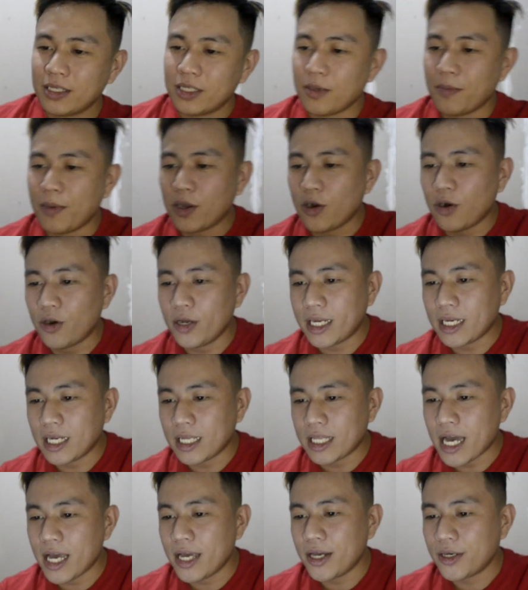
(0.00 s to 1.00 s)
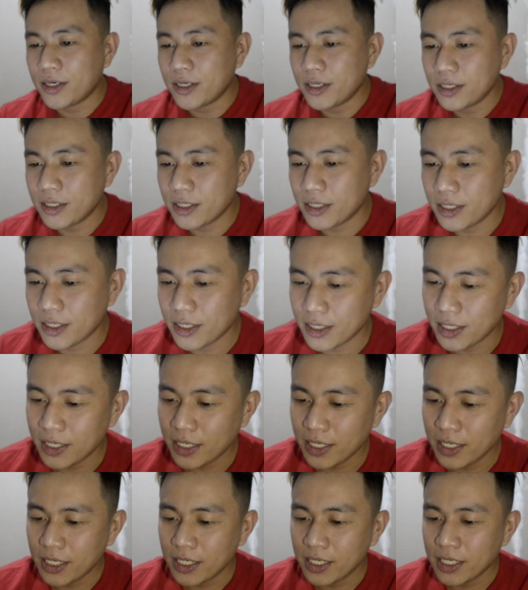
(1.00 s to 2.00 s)
So magko-connect na tayo
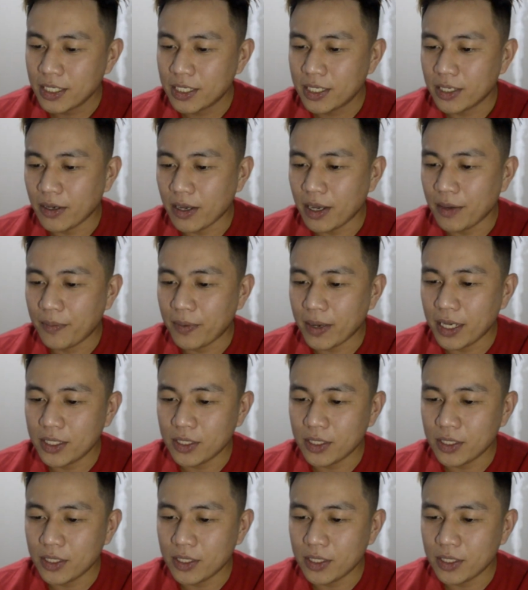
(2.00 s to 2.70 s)
sa Wi-Fi.